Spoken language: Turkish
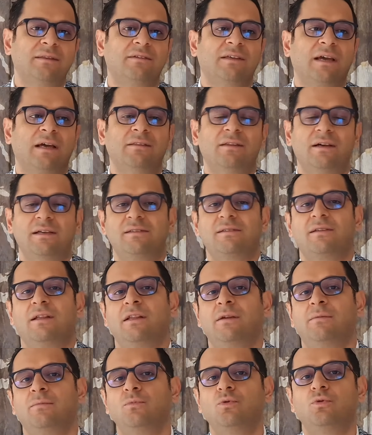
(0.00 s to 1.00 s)
kendi
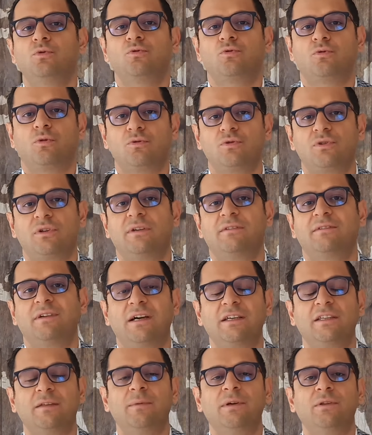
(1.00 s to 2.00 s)
hastalarımın bütün sonuçlarını
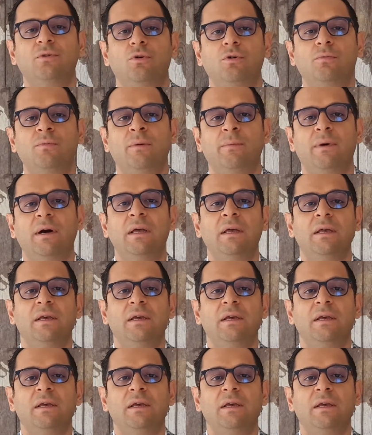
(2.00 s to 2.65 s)
takip ediyorum ama